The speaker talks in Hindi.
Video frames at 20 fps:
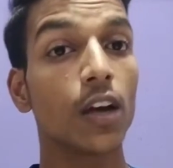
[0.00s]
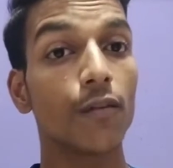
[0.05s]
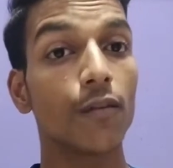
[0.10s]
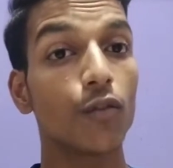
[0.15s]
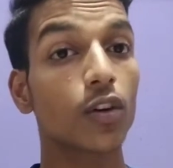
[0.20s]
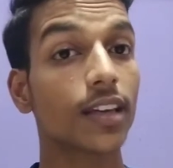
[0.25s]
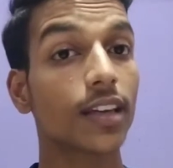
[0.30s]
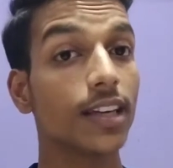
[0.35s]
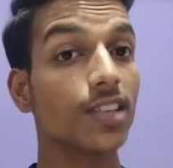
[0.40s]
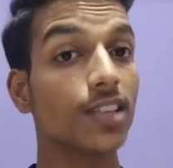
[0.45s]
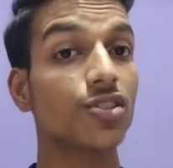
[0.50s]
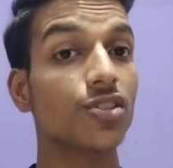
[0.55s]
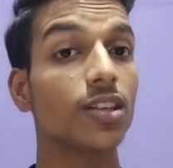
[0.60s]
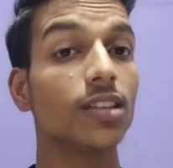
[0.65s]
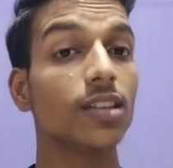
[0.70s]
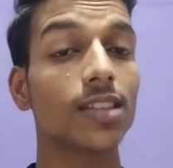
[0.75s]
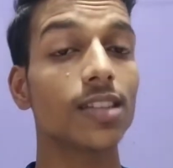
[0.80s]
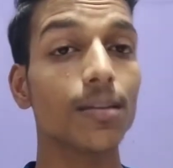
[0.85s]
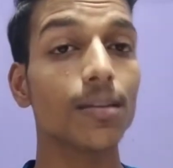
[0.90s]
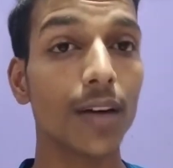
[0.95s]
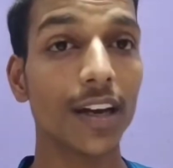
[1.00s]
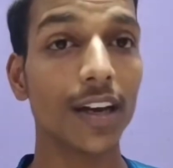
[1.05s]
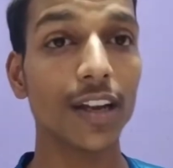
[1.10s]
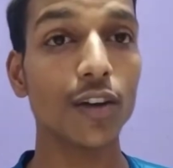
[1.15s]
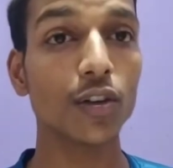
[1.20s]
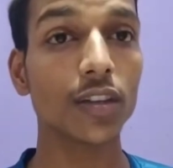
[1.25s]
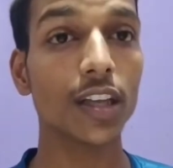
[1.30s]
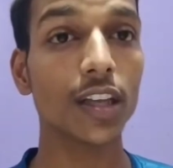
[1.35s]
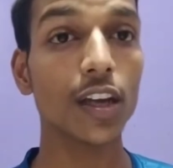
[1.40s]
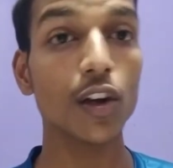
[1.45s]
वो किस चीज़ से भरे
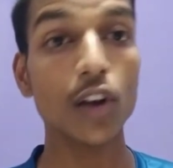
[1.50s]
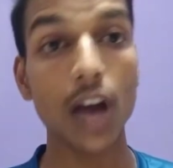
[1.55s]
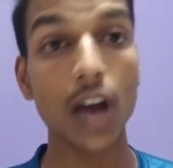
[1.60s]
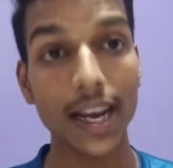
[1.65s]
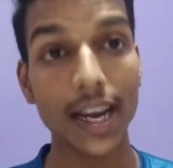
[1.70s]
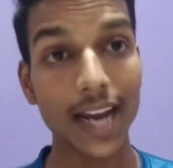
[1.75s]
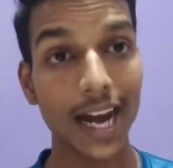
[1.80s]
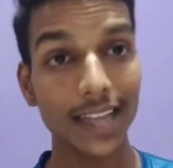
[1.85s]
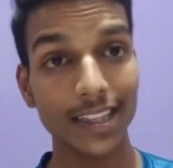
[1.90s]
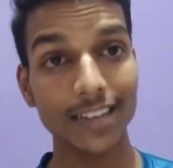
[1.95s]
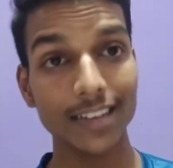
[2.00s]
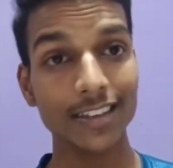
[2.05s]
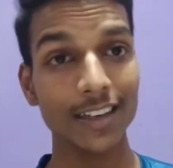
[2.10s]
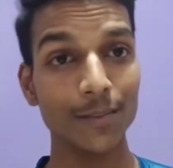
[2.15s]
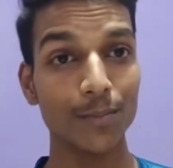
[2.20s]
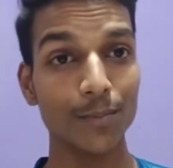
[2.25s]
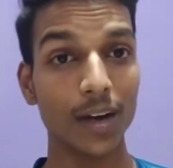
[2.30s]
होते हैं और अनादर के